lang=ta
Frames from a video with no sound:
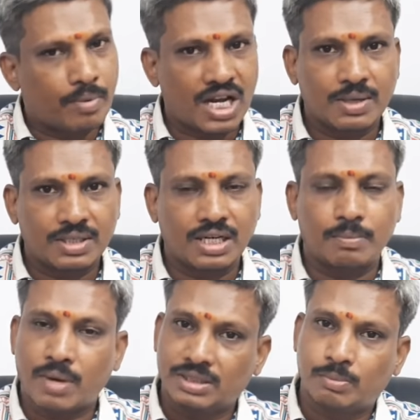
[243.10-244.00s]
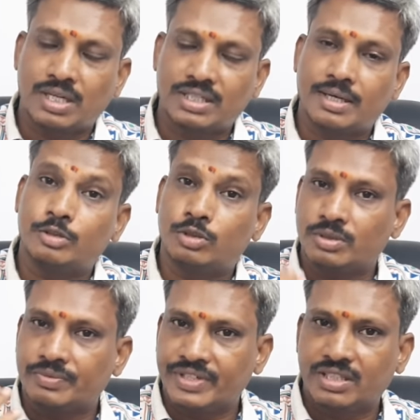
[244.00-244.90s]
பெண்கள் தனது தந்தையின்
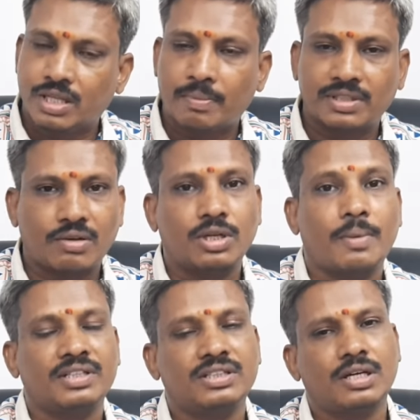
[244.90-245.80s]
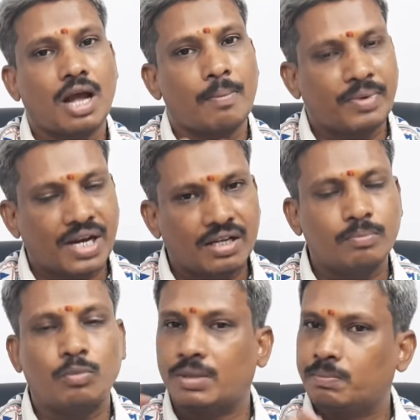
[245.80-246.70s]
வீட்டில் அவர் காலத்திற்கு பிறகு
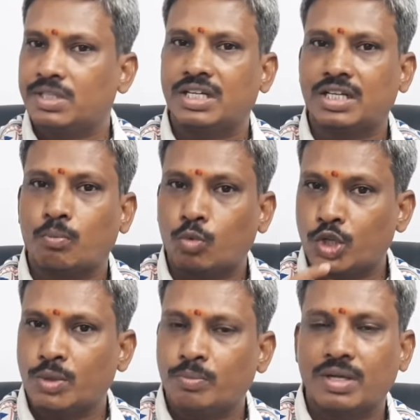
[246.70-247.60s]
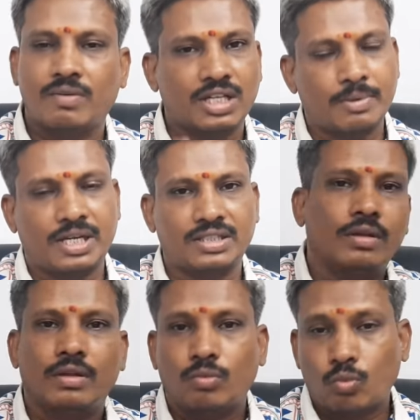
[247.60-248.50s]
பங்கு கேட்கும் உரிமை வழங்கப்பட்டது
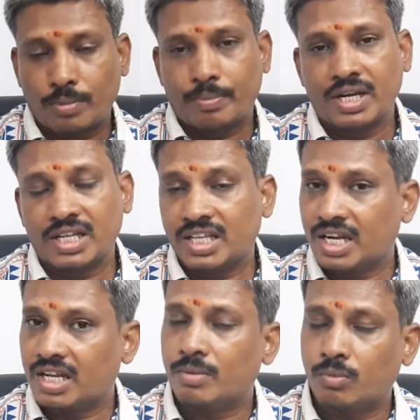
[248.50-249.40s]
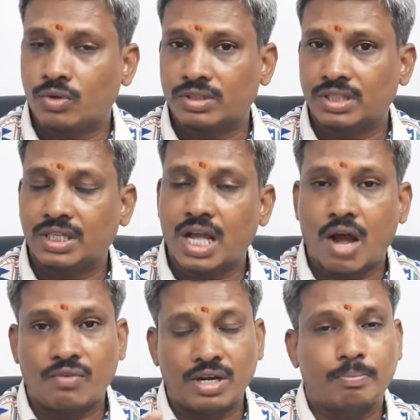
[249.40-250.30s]
ஒரு பெண் இறக்கும் பொழுது
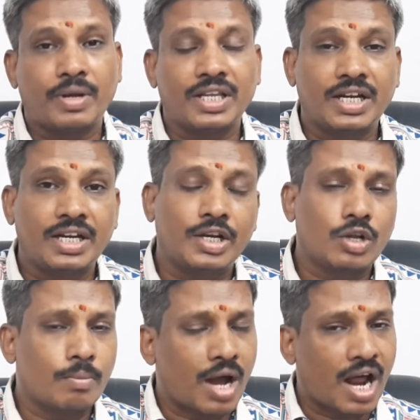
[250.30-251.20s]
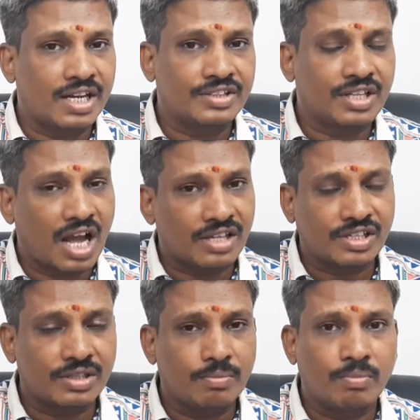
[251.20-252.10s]
அவள் பெயரில் இருக்கும் அனைத்து
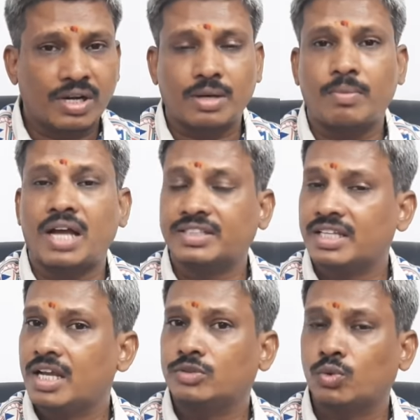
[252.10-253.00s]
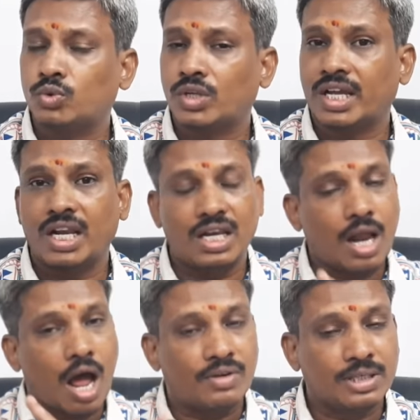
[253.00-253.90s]
அசையும் மற்றும் அசையா சொத்துக்களில்
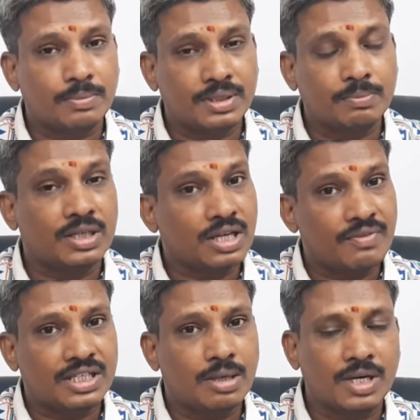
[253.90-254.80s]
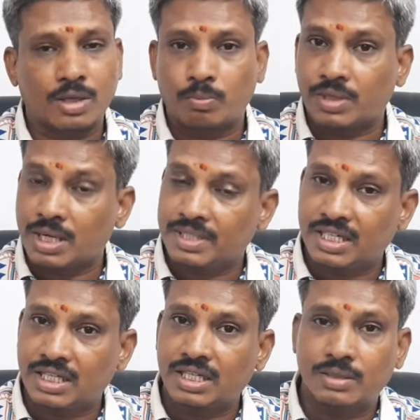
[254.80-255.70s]
அவளின் கணவர் மற்றும்
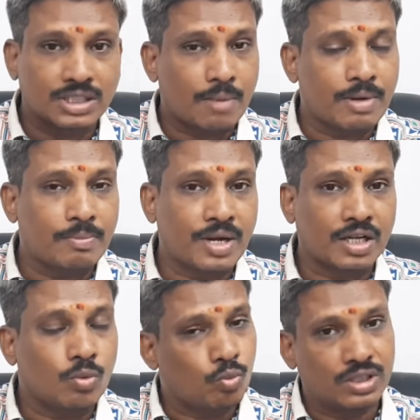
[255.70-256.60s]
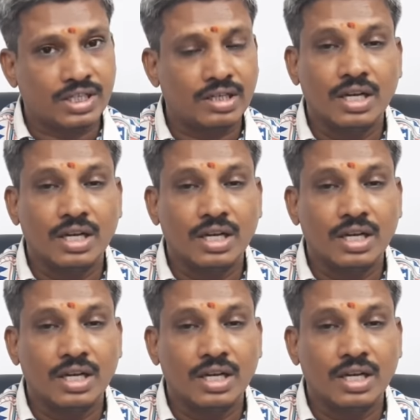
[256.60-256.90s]
பிள்ளைகளுக்கு சம பங்கு உண்டு